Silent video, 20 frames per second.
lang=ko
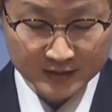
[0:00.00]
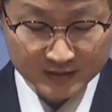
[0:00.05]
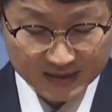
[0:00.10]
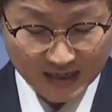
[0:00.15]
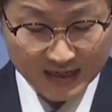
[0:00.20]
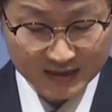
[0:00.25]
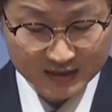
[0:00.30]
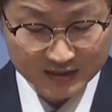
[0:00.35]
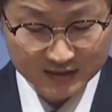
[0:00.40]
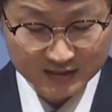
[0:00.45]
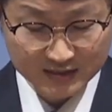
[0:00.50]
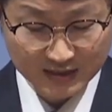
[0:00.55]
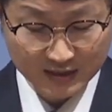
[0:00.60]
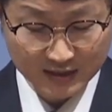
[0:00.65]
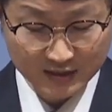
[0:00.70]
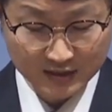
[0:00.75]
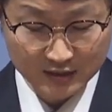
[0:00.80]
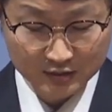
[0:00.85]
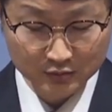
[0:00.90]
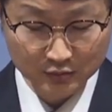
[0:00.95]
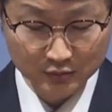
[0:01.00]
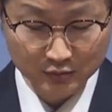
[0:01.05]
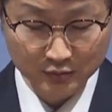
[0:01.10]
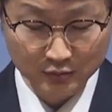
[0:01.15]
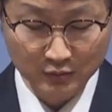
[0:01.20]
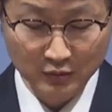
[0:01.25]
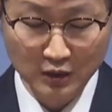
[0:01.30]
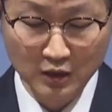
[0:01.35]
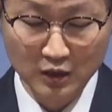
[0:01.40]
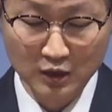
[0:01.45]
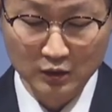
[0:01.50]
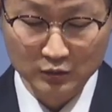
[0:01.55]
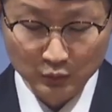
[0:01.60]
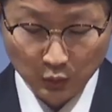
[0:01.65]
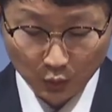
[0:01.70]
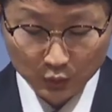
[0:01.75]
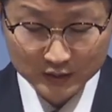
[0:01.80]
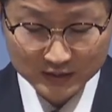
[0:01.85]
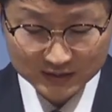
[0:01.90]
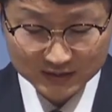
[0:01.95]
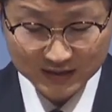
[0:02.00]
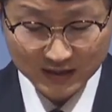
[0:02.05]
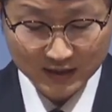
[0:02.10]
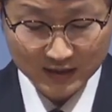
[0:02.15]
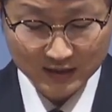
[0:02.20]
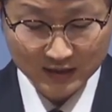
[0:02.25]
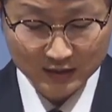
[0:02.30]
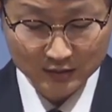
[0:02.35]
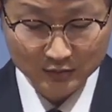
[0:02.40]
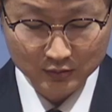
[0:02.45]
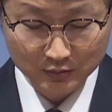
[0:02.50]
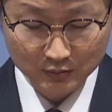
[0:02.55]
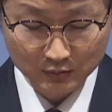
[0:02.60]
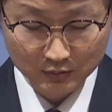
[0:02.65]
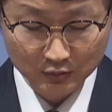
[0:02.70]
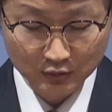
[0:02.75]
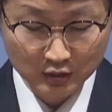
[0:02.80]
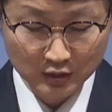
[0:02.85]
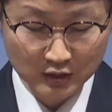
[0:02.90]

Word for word: 자기를 사랑하고 돈을 사랑하고